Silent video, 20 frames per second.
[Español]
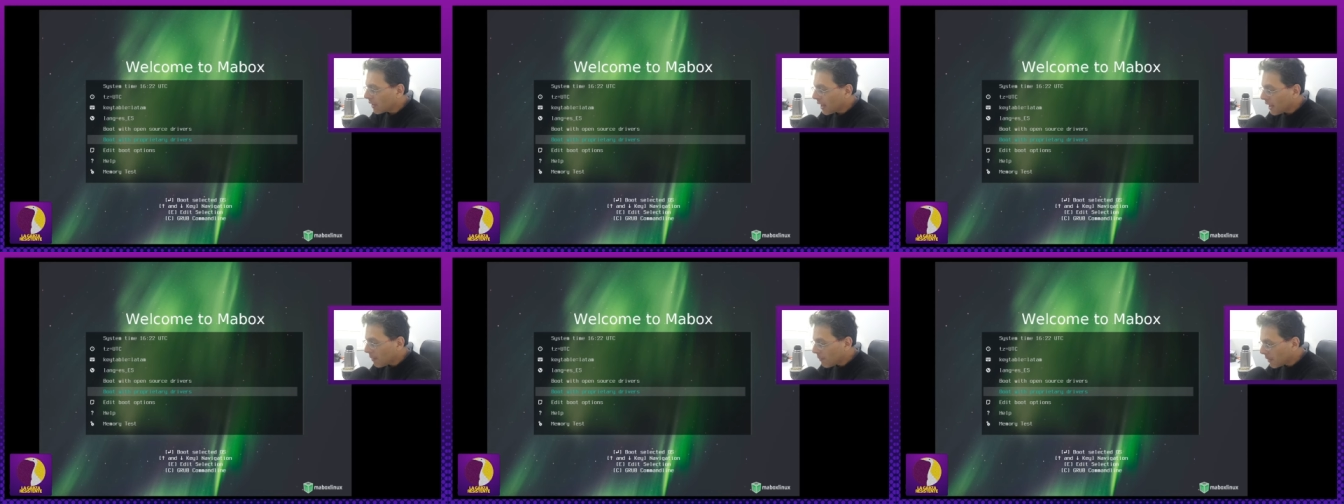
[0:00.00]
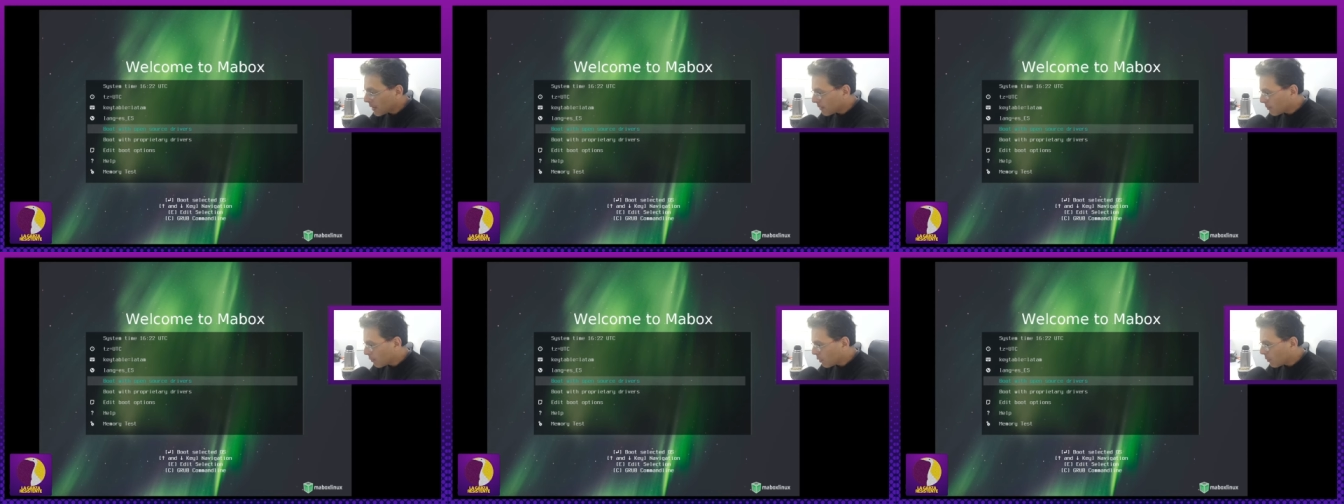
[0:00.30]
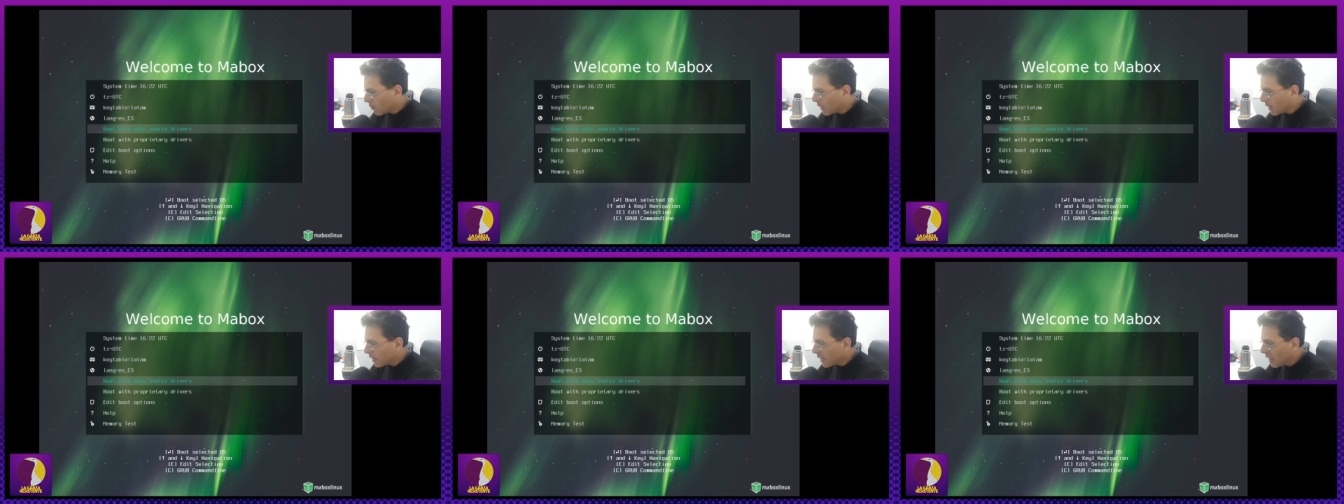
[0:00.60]
drivers
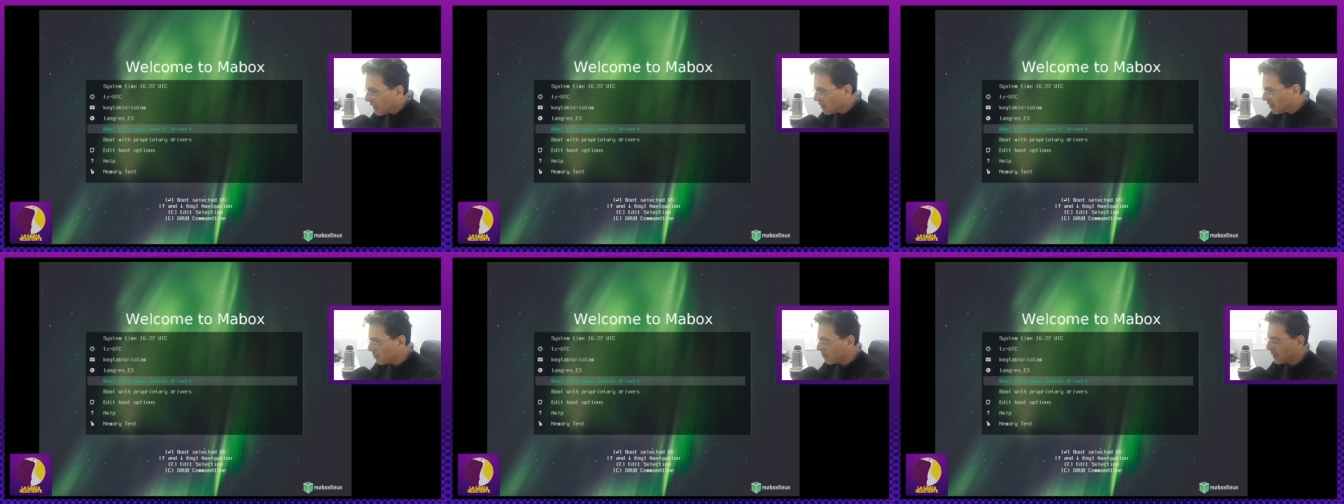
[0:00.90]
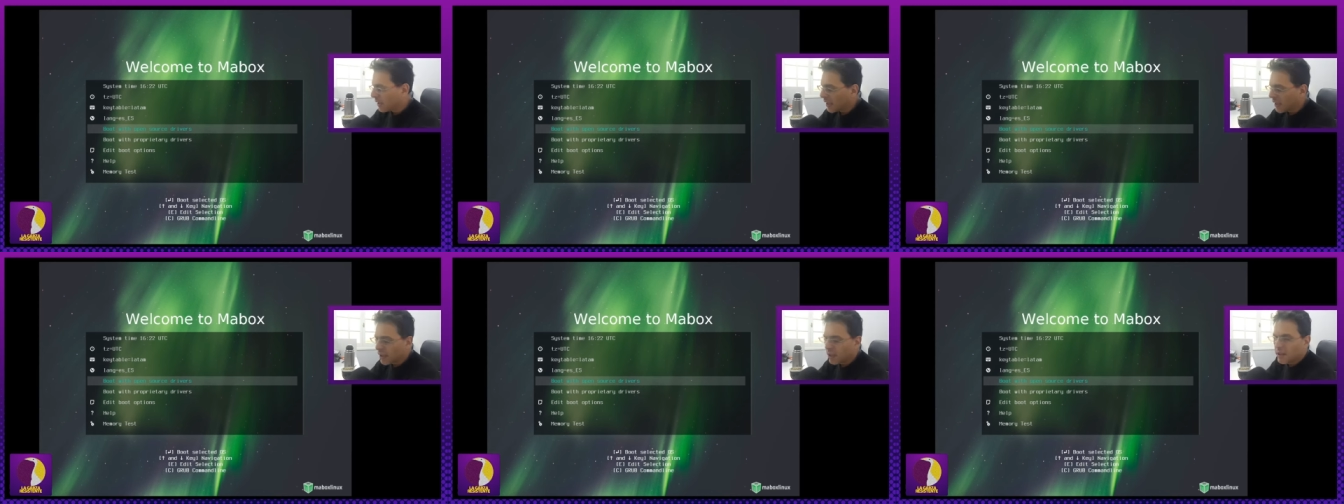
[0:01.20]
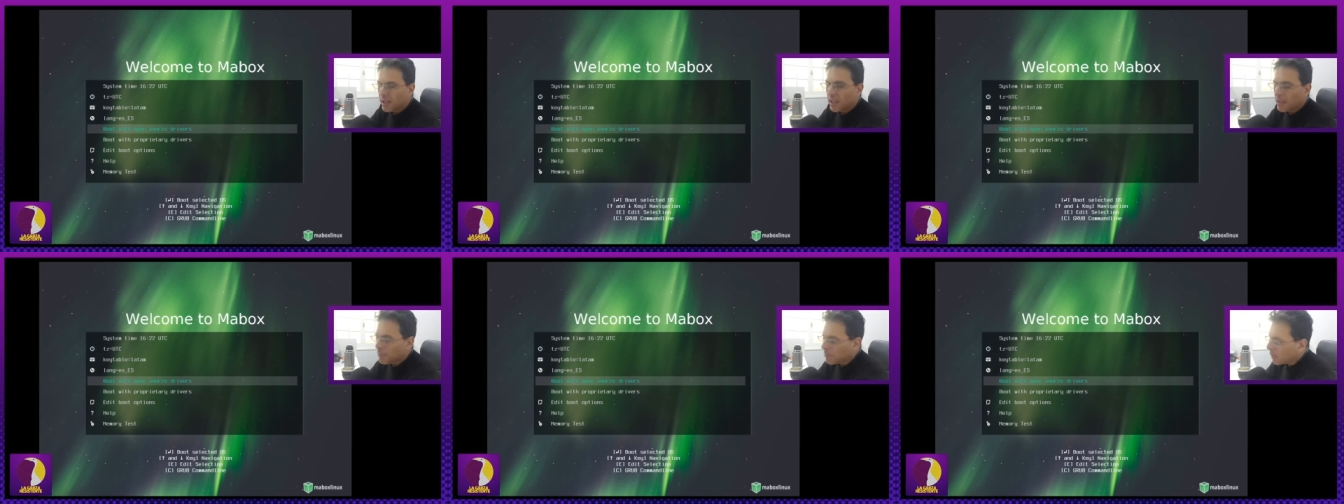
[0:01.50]
propietarios para que
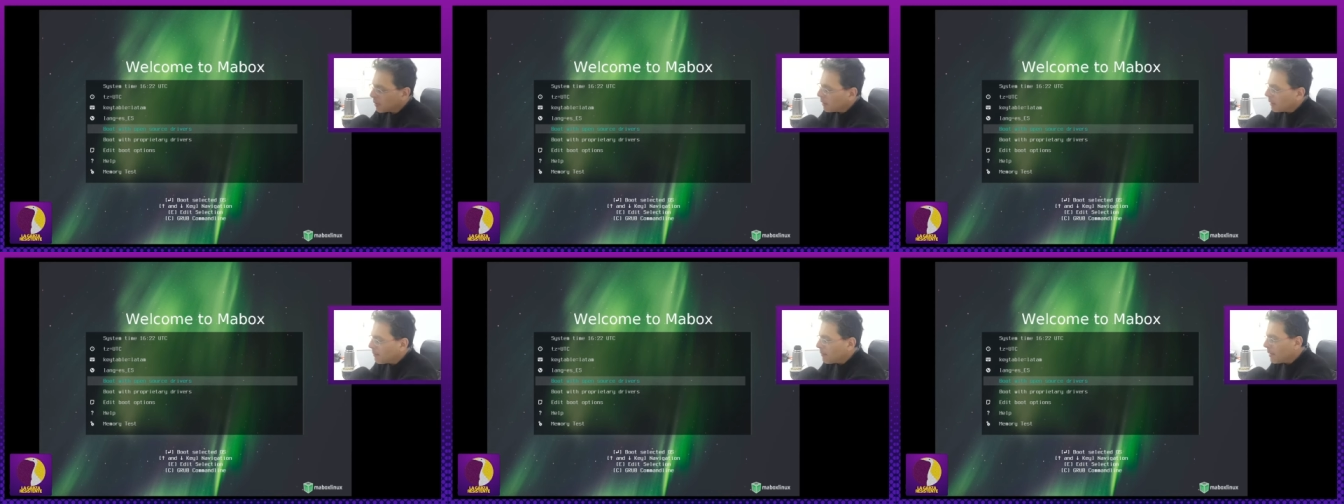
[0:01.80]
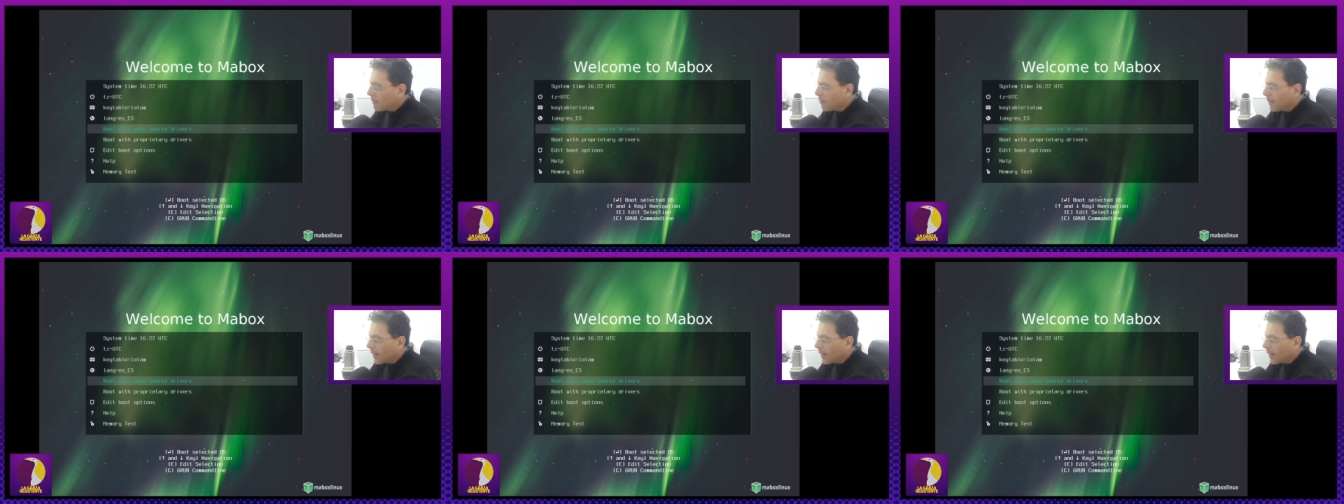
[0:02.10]
no tengan problemas